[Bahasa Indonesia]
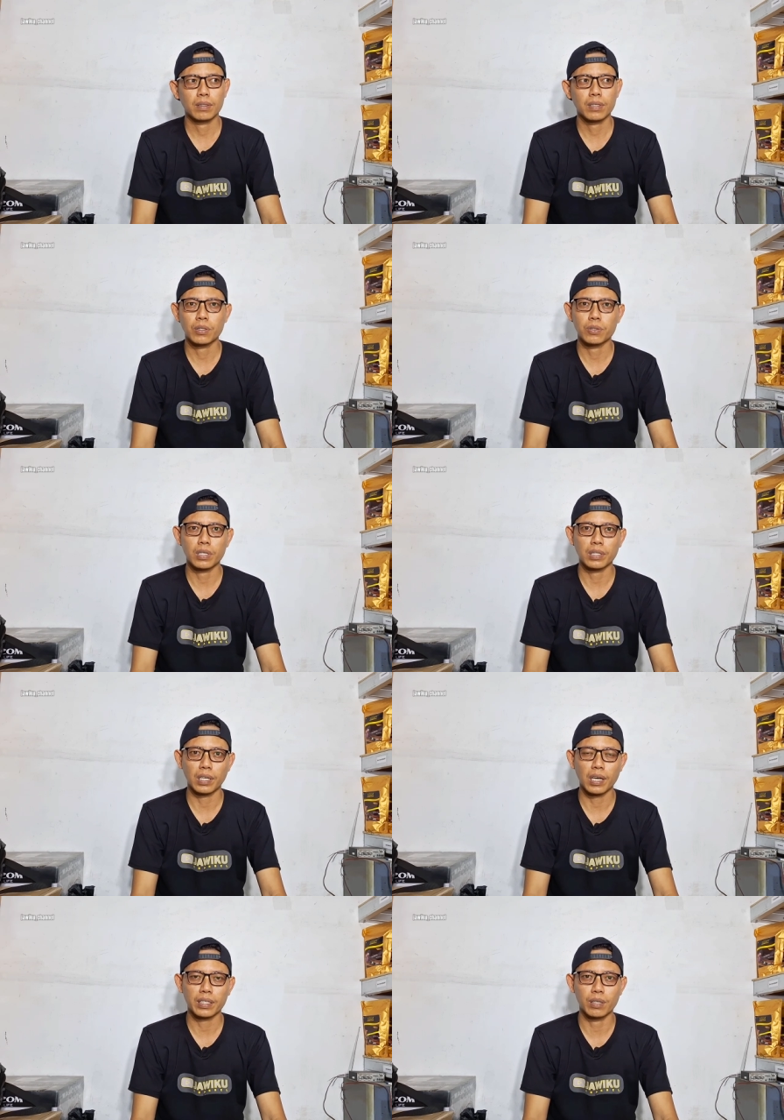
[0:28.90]
jas hujan
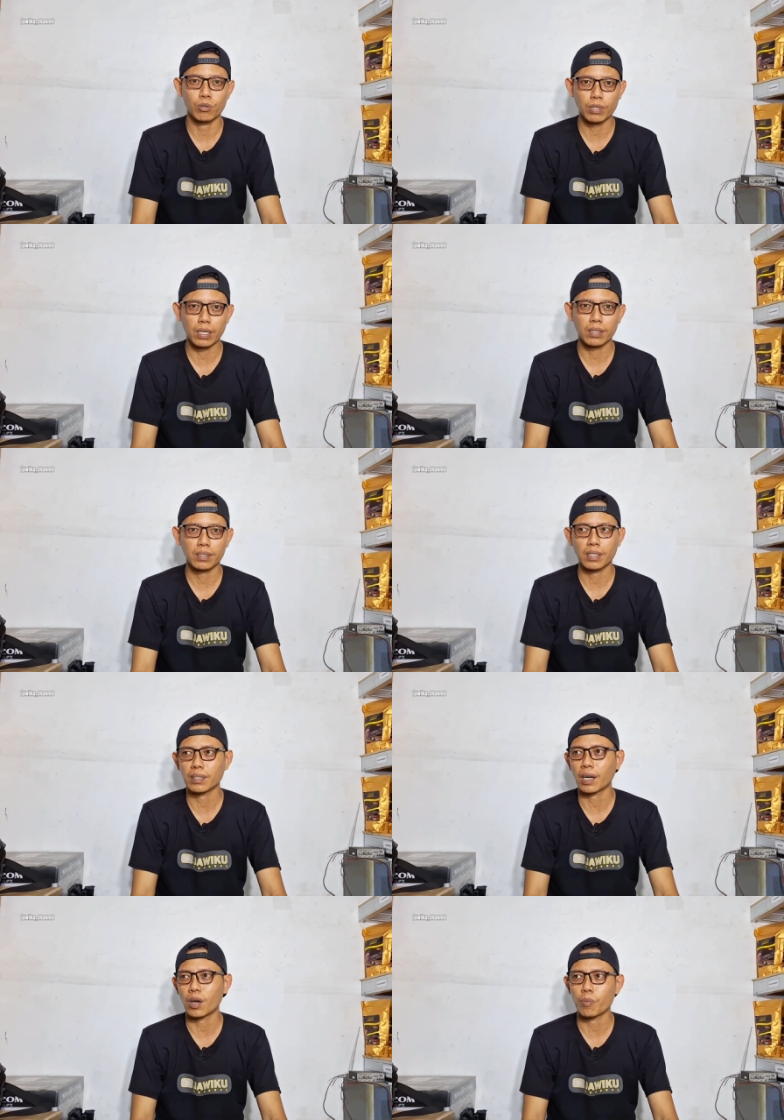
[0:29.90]
saya lagi rusak
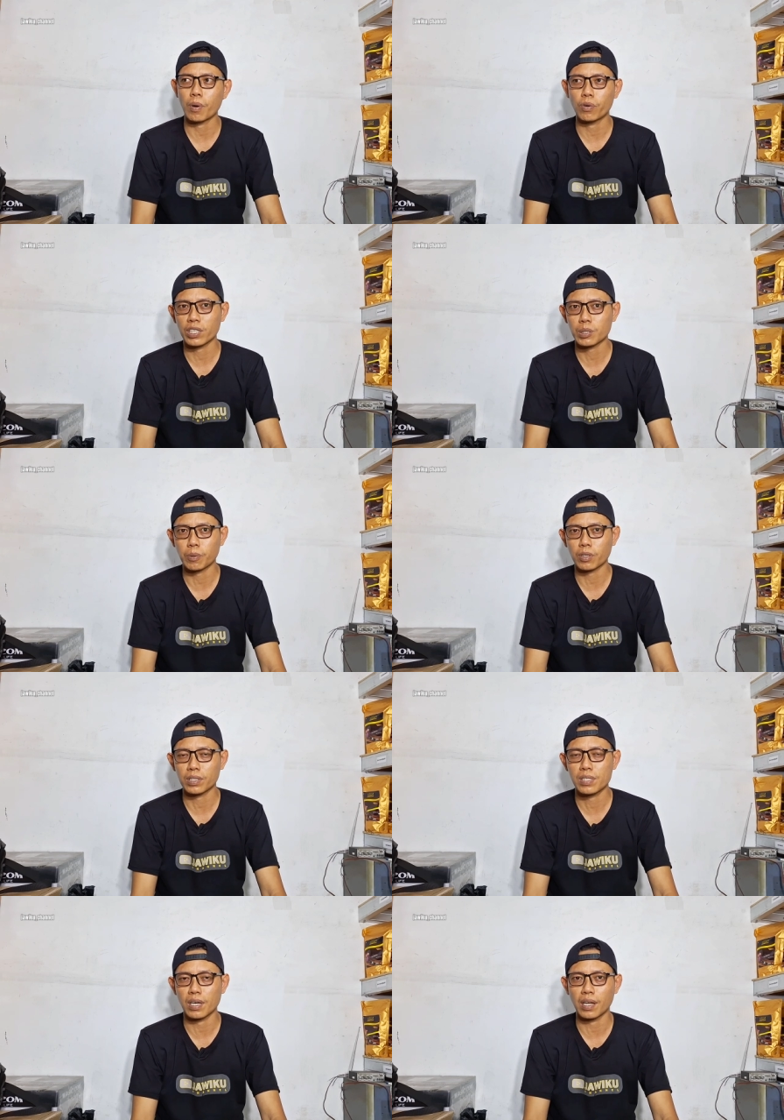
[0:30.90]
nanti kalau mau ekspor
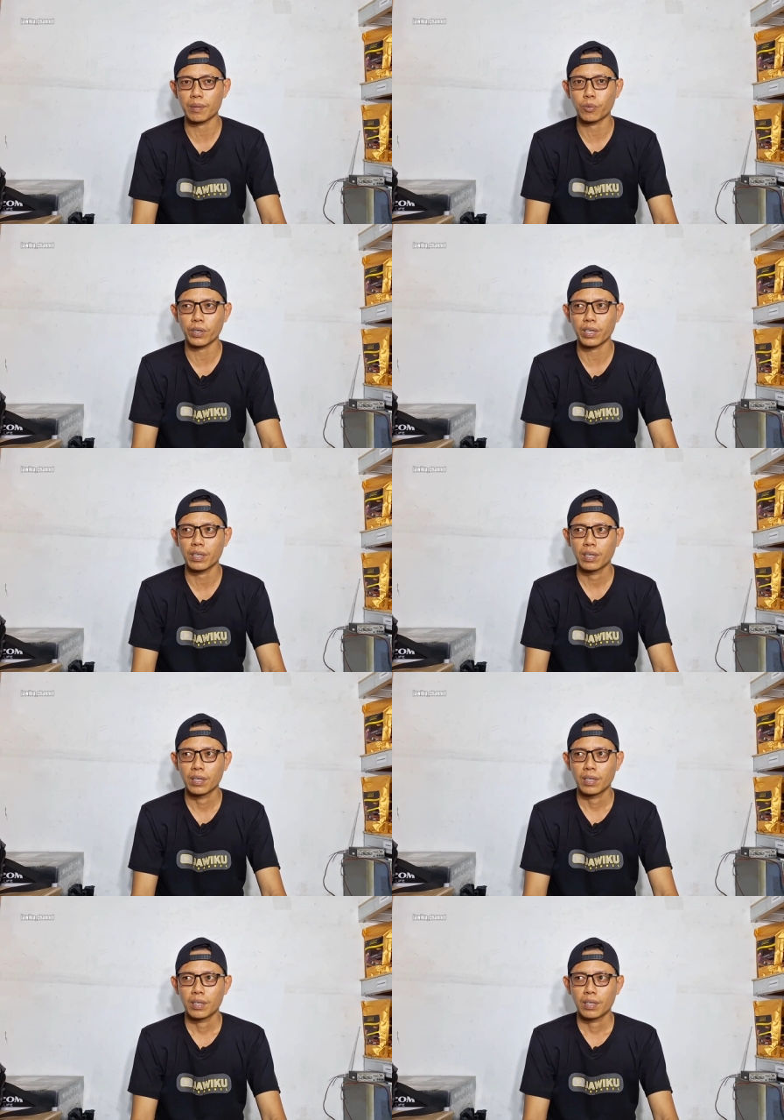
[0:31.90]
ke jalan mungkin
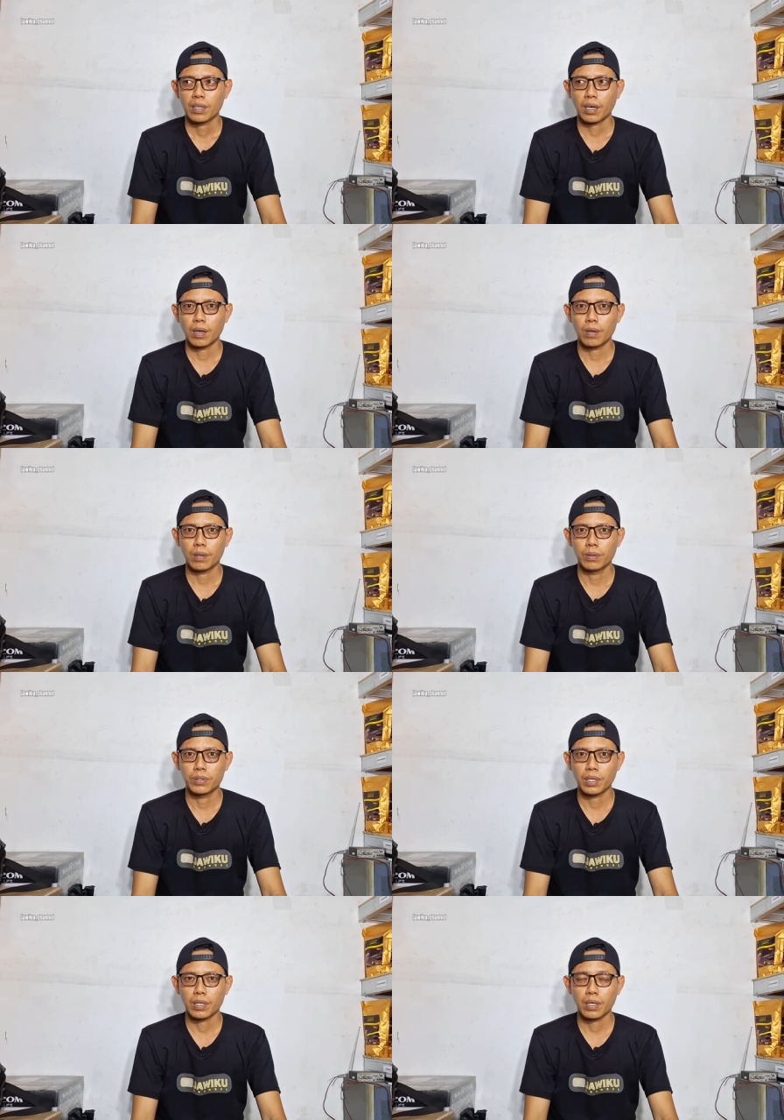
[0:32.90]
kalau
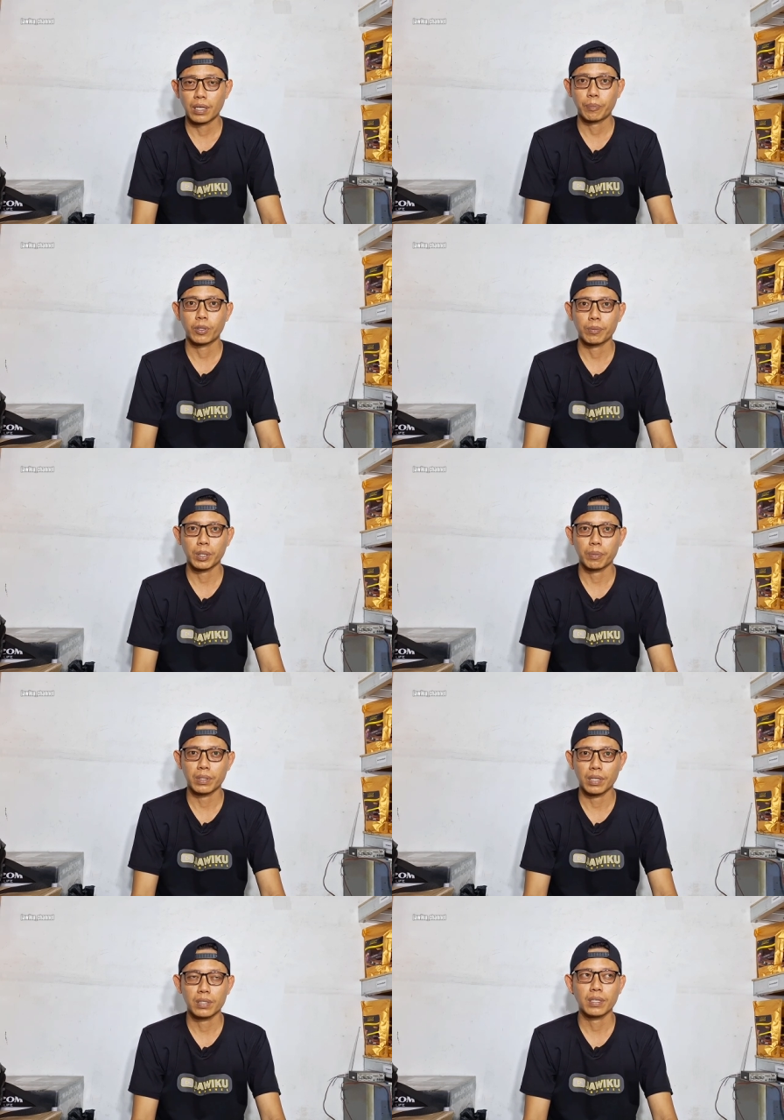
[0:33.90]
hujan repot teman-teman
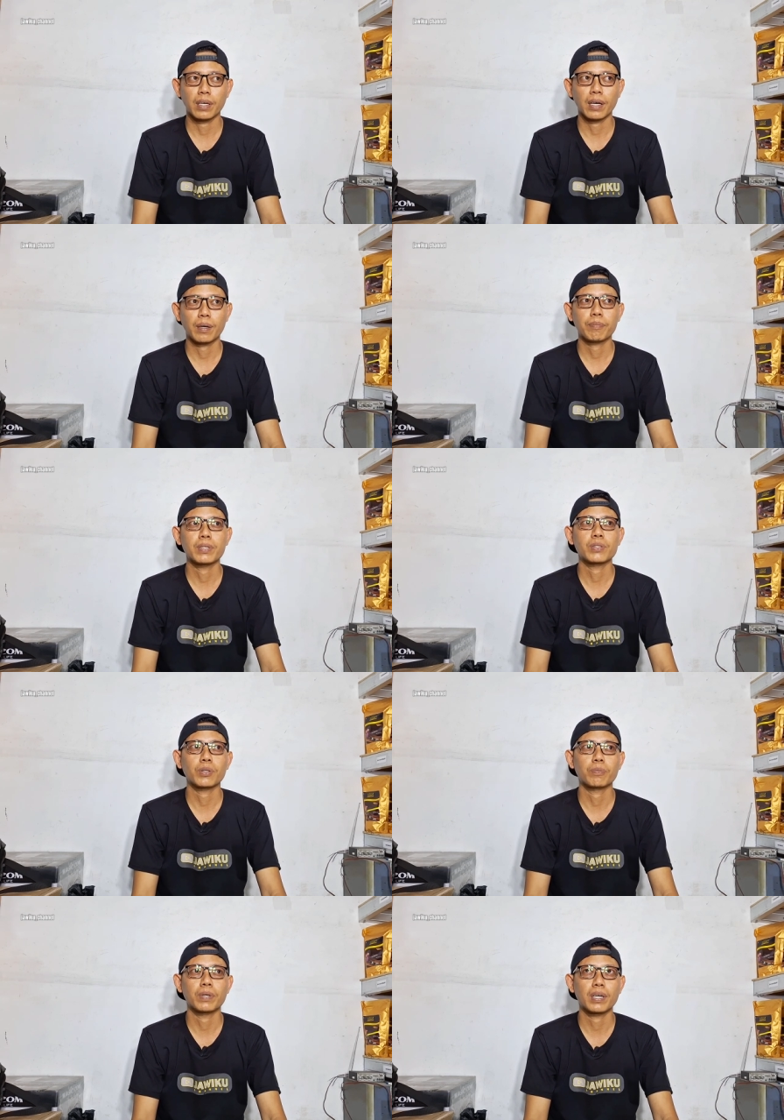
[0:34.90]
dan saya
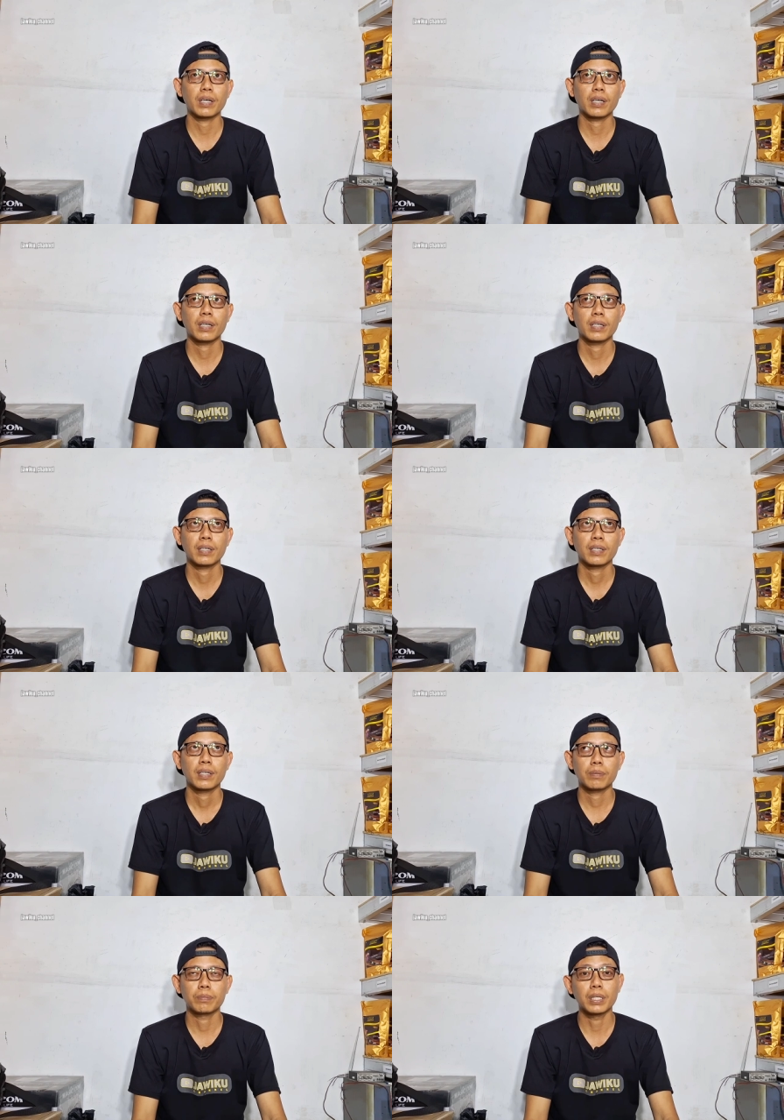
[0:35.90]
mencoba
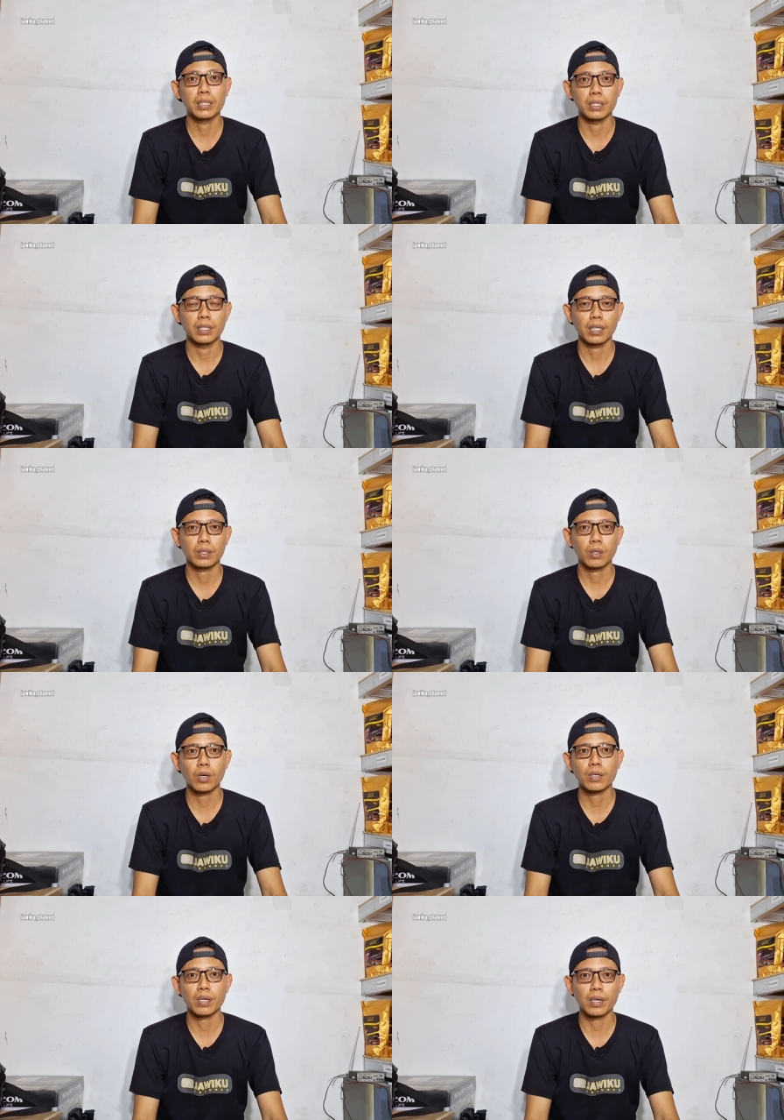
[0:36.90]
membeli atau
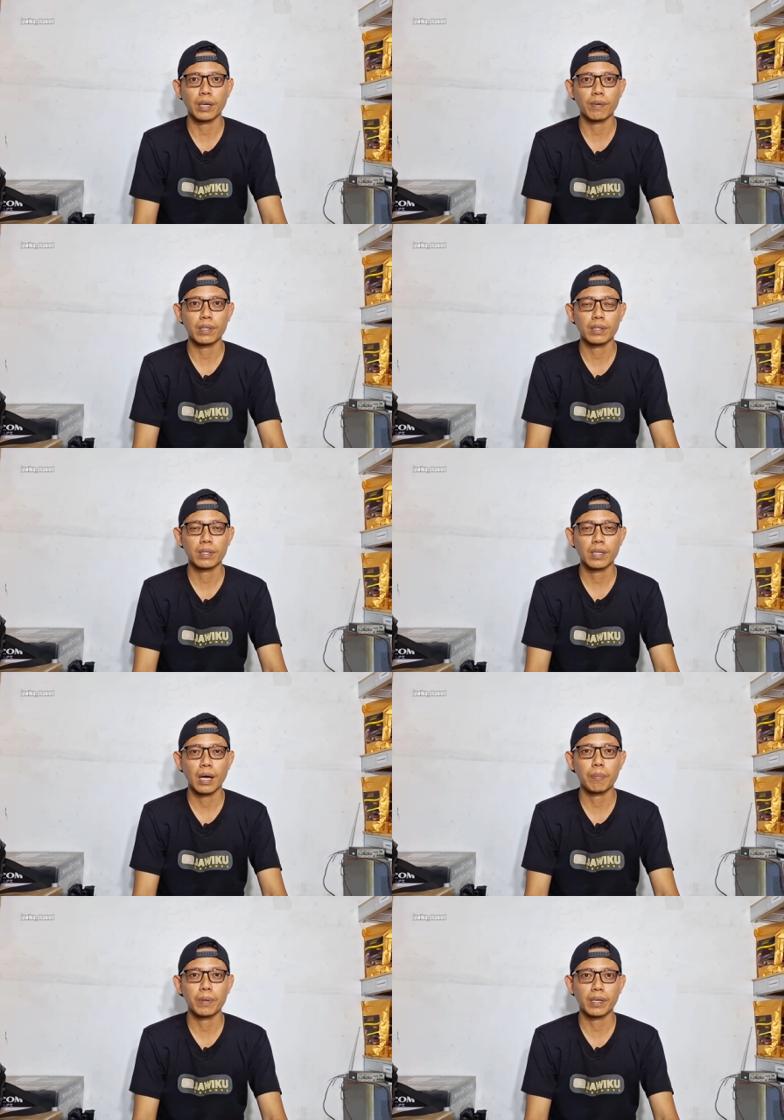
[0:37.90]
order lewat
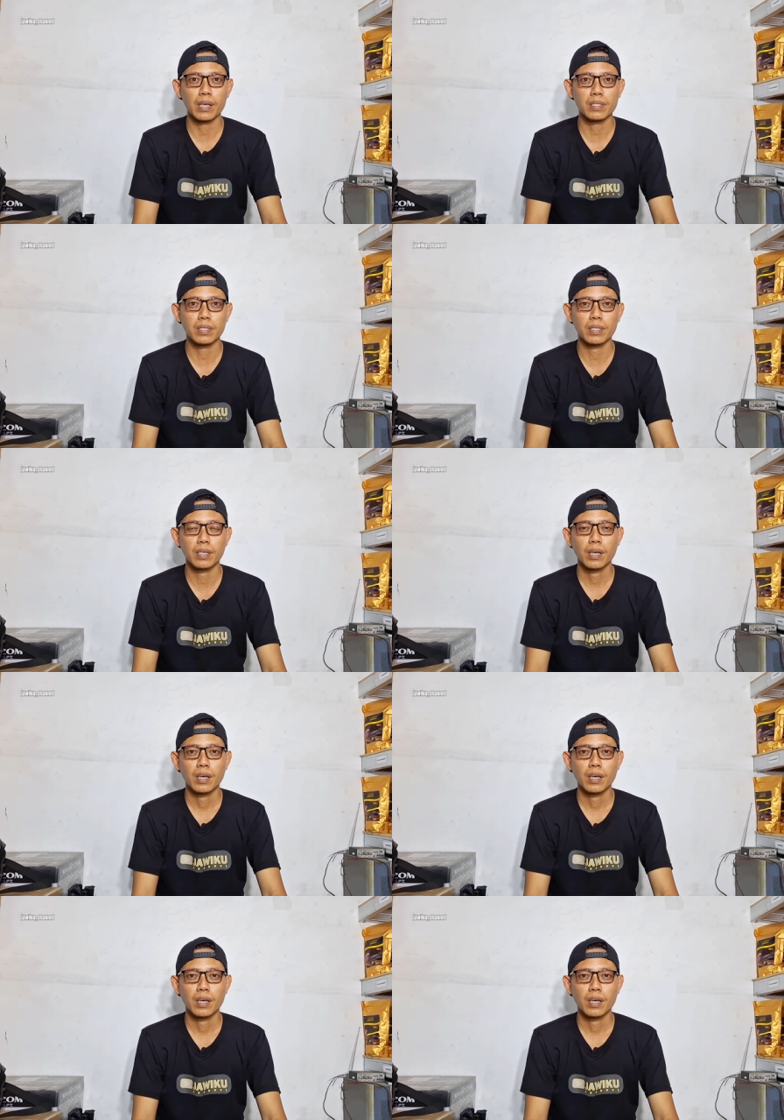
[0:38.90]
aplikasi